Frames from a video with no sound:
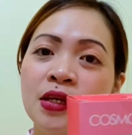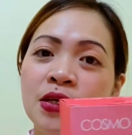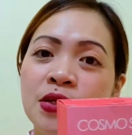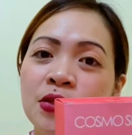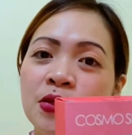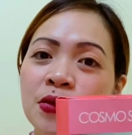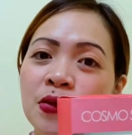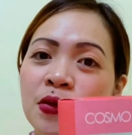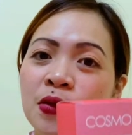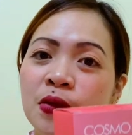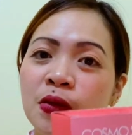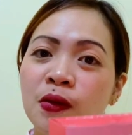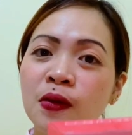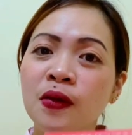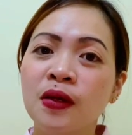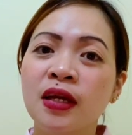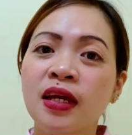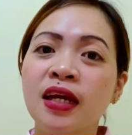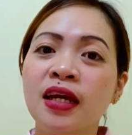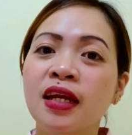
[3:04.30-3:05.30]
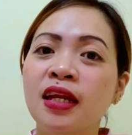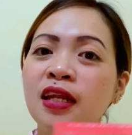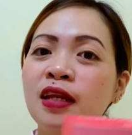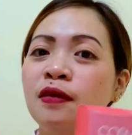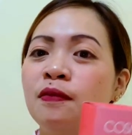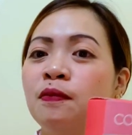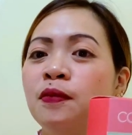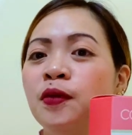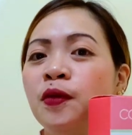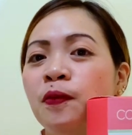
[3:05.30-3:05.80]
So,
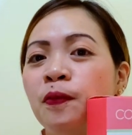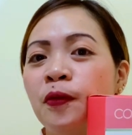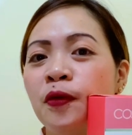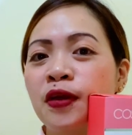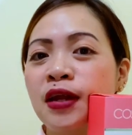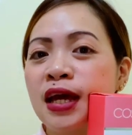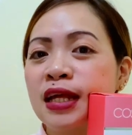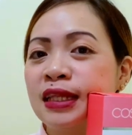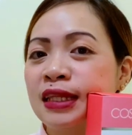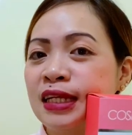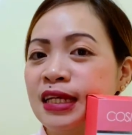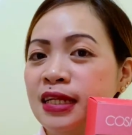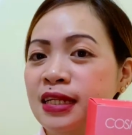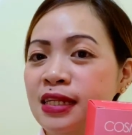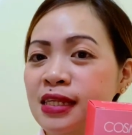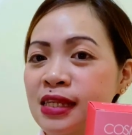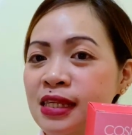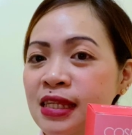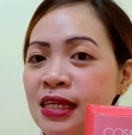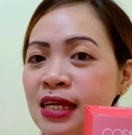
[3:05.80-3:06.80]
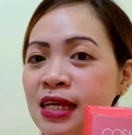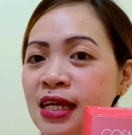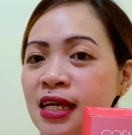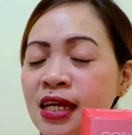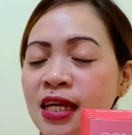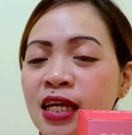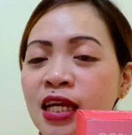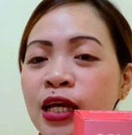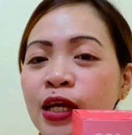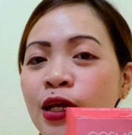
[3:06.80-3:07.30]
i-review po natin si
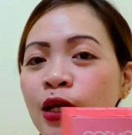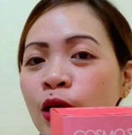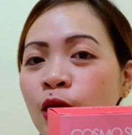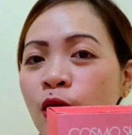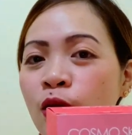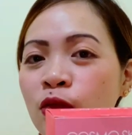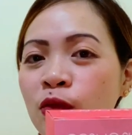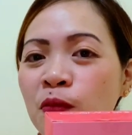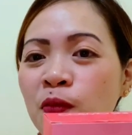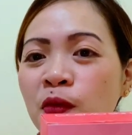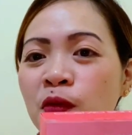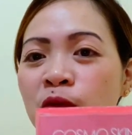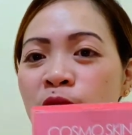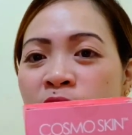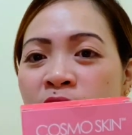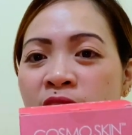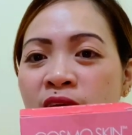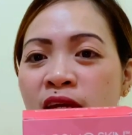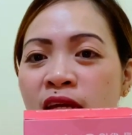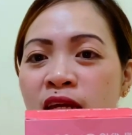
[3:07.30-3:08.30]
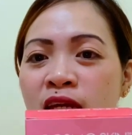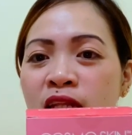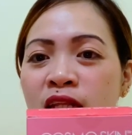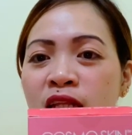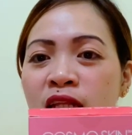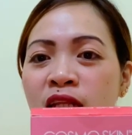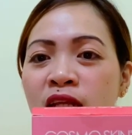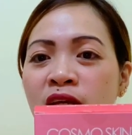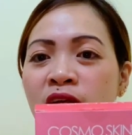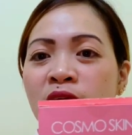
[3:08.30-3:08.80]
Cosmo Skin
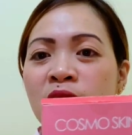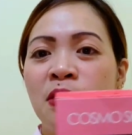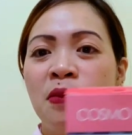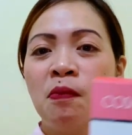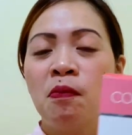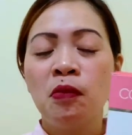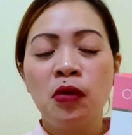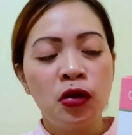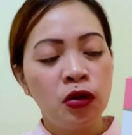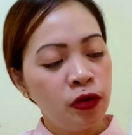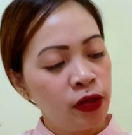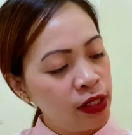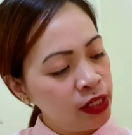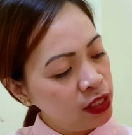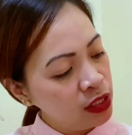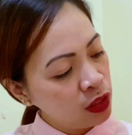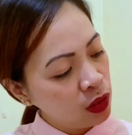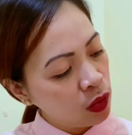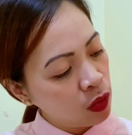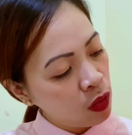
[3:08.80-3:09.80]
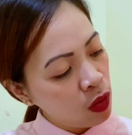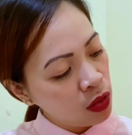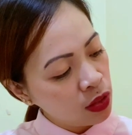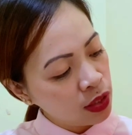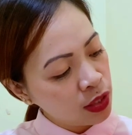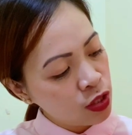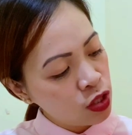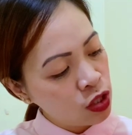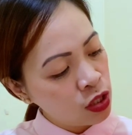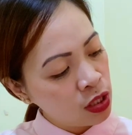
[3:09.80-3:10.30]
Marine
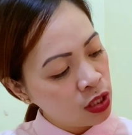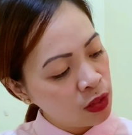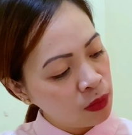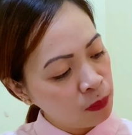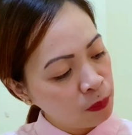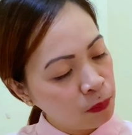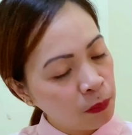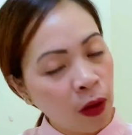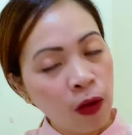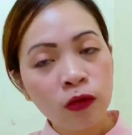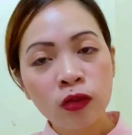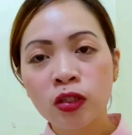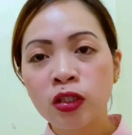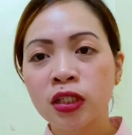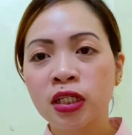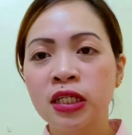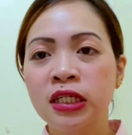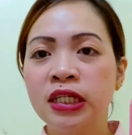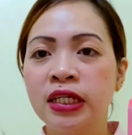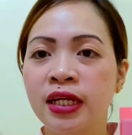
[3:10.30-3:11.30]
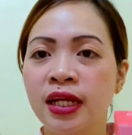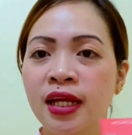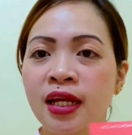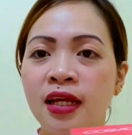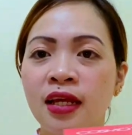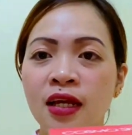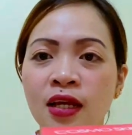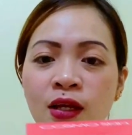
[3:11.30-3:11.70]
Collagen Powder Drink.